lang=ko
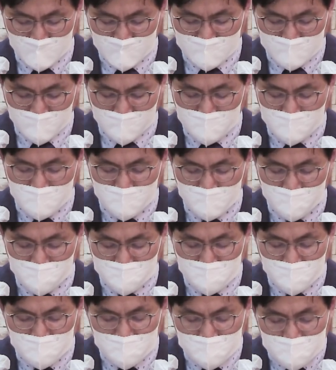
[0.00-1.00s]
나에게
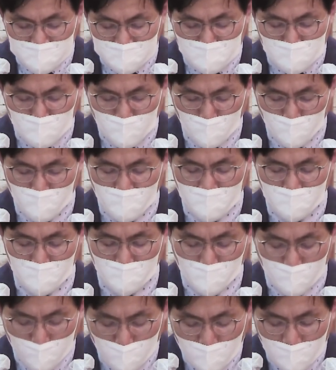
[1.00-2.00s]
가장 큰
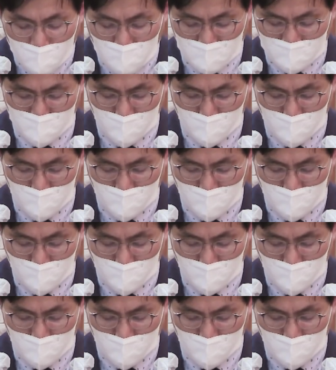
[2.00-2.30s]
보배요 보아,